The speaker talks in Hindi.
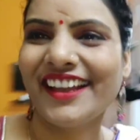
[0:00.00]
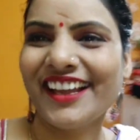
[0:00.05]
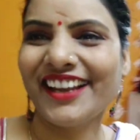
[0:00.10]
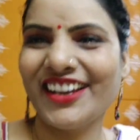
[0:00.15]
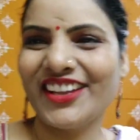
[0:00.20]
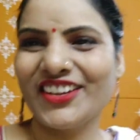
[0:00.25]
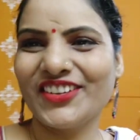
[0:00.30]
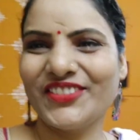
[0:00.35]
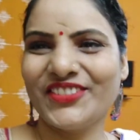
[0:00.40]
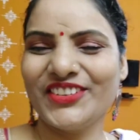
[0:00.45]

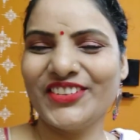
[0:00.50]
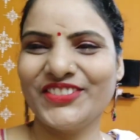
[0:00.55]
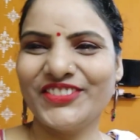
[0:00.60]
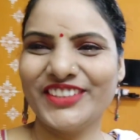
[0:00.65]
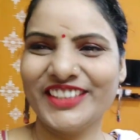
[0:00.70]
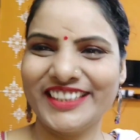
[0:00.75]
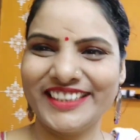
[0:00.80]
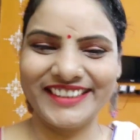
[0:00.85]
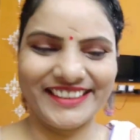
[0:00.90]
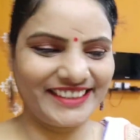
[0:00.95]
हेलो
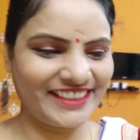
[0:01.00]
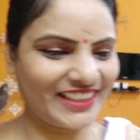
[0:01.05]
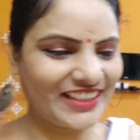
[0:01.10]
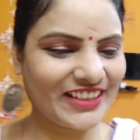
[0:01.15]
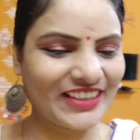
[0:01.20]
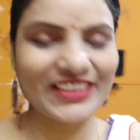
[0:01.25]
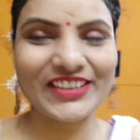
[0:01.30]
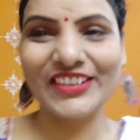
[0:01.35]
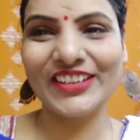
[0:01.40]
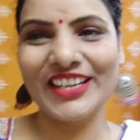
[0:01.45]
एवरीवन
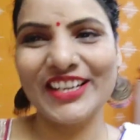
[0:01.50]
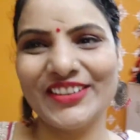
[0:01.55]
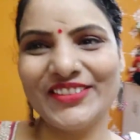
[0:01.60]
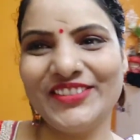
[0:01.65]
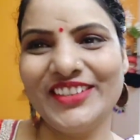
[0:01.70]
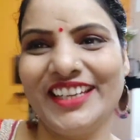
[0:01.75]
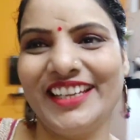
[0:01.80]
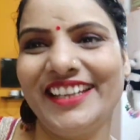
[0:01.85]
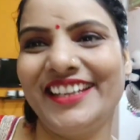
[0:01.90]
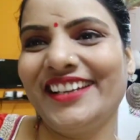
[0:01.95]
गुड
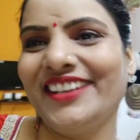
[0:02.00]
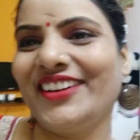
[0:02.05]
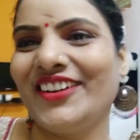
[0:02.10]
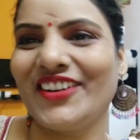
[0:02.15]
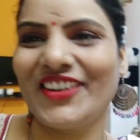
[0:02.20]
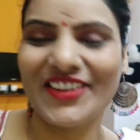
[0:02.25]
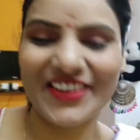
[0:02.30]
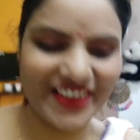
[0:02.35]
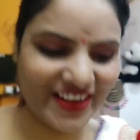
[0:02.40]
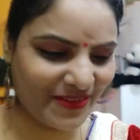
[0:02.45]
इवनिंग
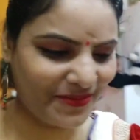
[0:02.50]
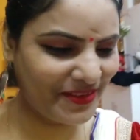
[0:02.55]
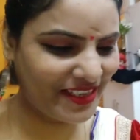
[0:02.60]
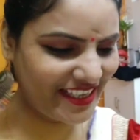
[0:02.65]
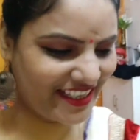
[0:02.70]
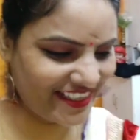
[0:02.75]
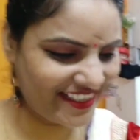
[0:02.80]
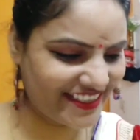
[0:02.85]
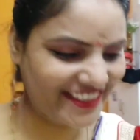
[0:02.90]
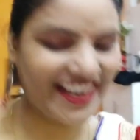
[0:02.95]
और
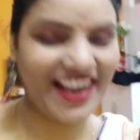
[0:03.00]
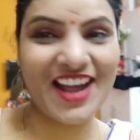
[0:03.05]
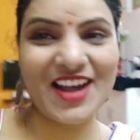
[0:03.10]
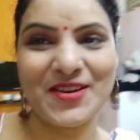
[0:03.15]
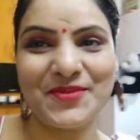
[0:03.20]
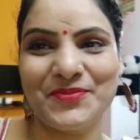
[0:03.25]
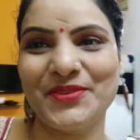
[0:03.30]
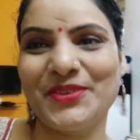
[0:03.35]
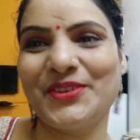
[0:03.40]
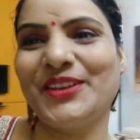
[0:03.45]
अभी
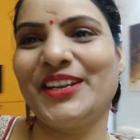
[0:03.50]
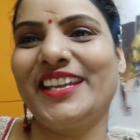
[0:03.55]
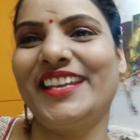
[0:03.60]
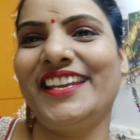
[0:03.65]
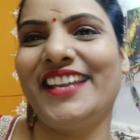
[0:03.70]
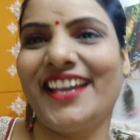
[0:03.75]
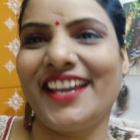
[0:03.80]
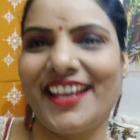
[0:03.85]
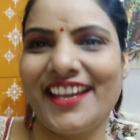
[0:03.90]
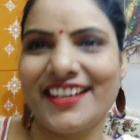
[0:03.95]
शाम हो
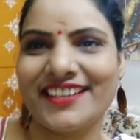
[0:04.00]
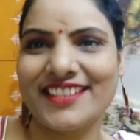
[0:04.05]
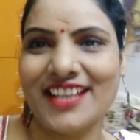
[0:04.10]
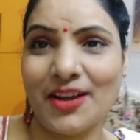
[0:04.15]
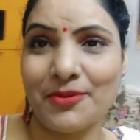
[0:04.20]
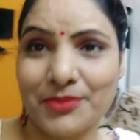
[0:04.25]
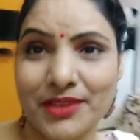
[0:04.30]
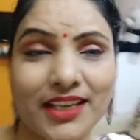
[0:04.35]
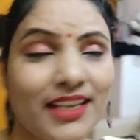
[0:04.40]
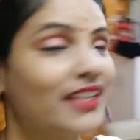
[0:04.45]
रही है
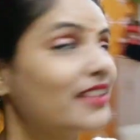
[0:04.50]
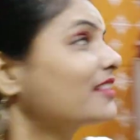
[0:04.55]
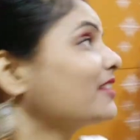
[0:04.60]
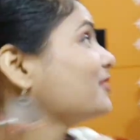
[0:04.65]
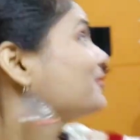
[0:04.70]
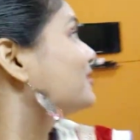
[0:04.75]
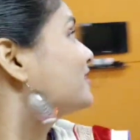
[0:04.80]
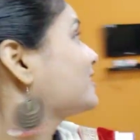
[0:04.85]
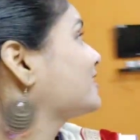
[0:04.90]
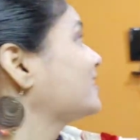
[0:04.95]
शाम के
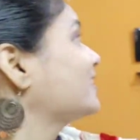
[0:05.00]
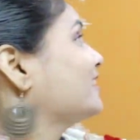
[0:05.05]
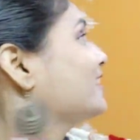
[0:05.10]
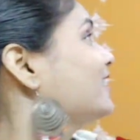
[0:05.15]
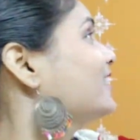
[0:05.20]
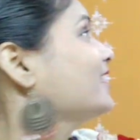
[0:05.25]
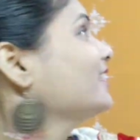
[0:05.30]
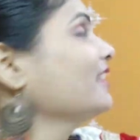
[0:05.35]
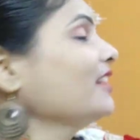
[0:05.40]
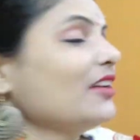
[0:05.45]
कितने बज रहे
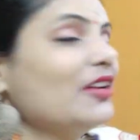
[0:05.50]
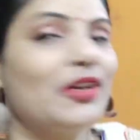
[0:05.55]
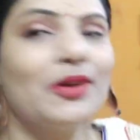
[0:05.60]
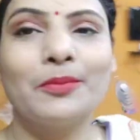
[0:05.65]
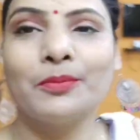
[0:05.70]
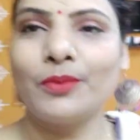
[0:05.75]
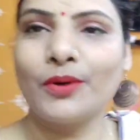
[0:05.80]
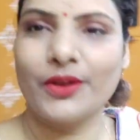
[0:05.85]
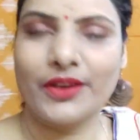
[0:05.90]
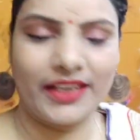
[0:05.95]
हैं
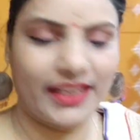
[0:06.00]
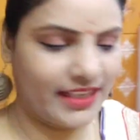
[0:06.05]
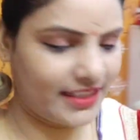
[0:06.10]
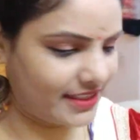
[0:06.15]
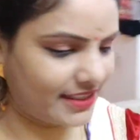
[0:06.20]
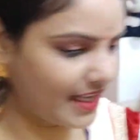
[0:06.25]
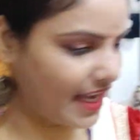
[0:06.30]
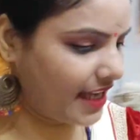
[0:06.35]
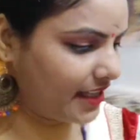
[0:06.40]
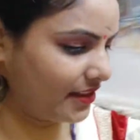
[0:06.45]
पौने
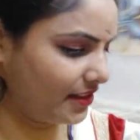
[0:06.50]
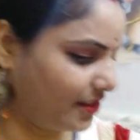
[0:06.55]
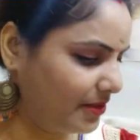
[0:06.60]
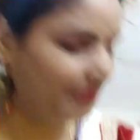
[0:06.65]
सात